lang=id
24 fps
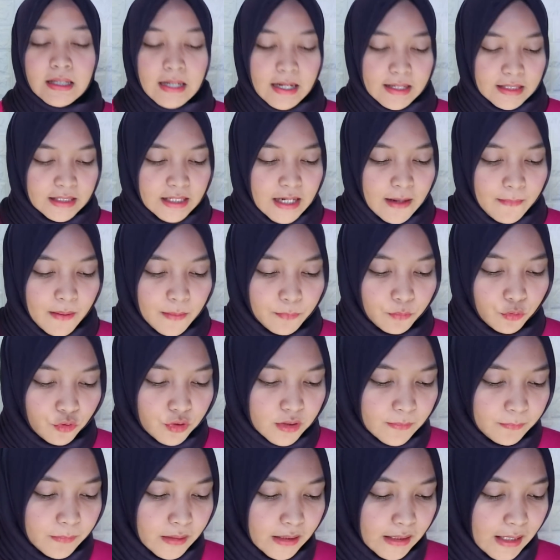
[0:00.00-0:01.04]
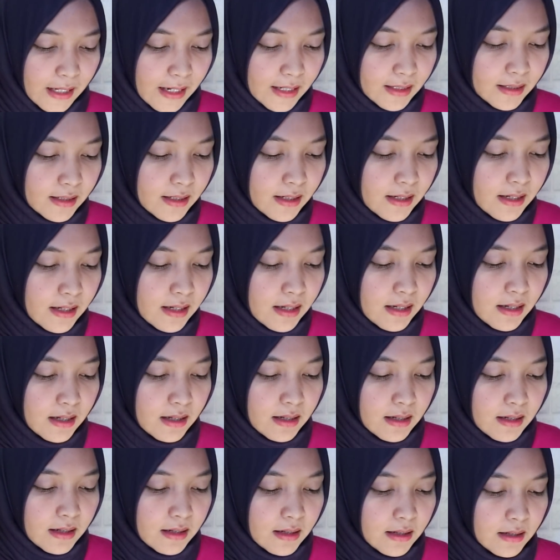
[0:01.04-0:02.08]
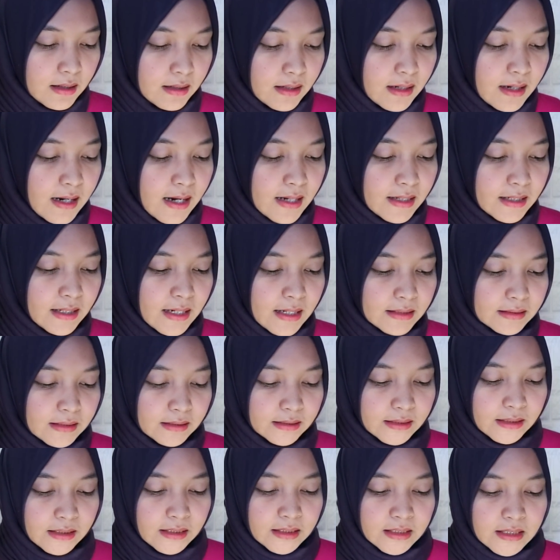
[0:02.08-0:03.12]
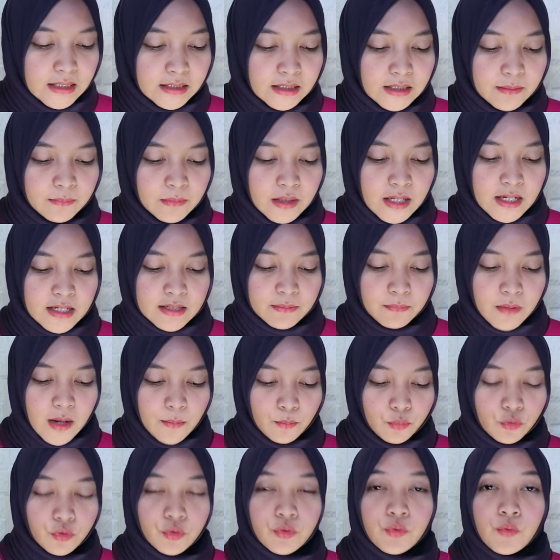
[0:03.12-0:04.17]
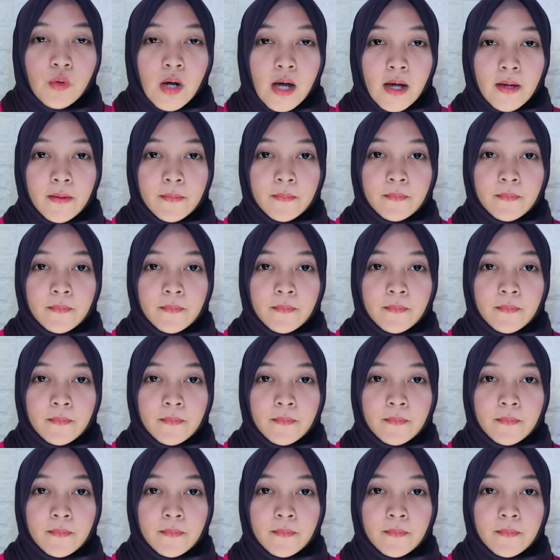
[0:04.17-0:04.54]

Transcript: nilainya 89 dengan nilai tertingginya kimia 92